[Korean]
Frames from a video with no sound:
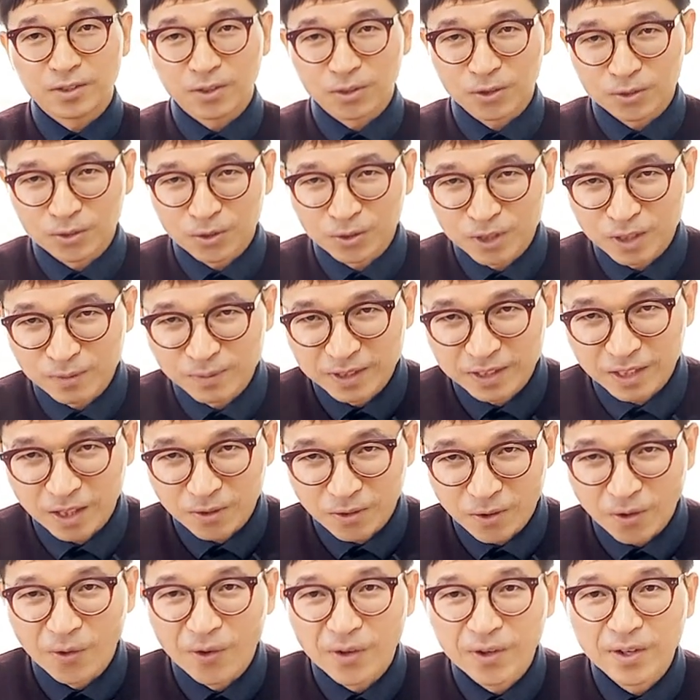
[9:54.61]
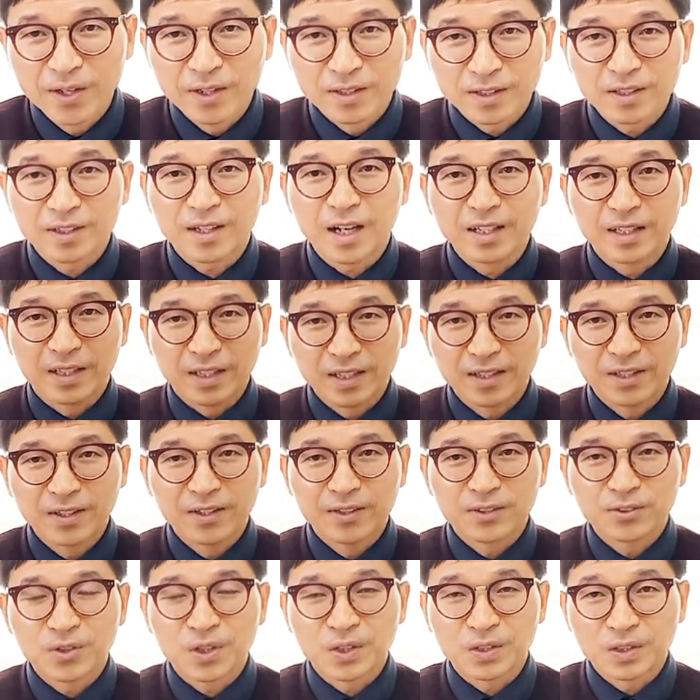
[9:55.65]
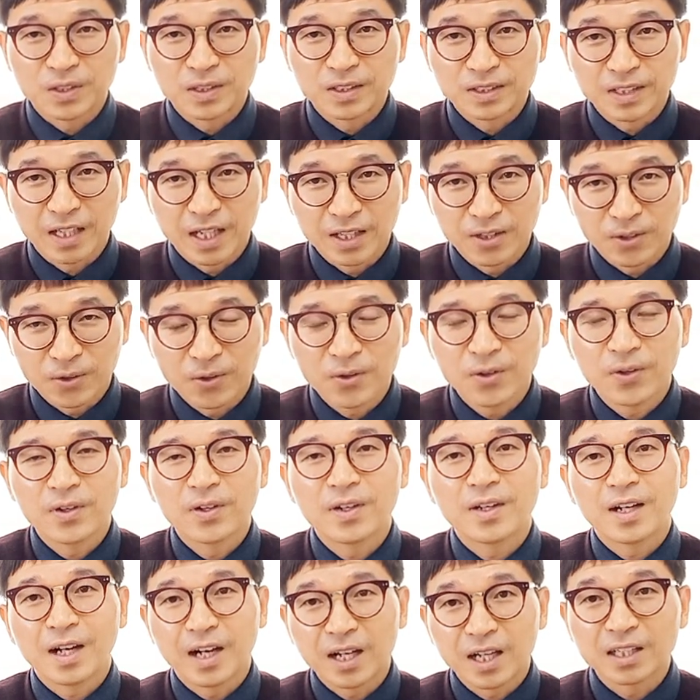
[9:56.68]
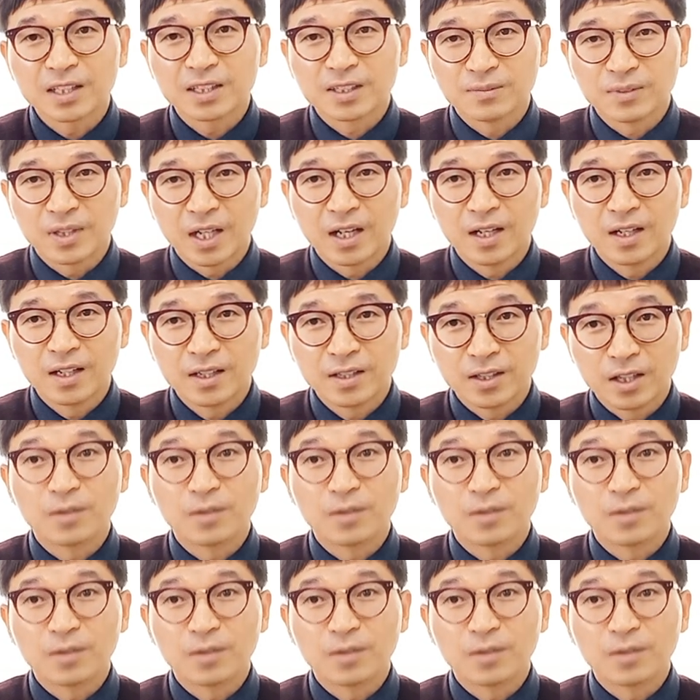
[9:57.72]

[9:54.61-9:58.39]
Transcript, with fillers: 저도 조심을 잃지 않고 끝까지 최선을 다하도록 하겠습니다. 하겠습니다.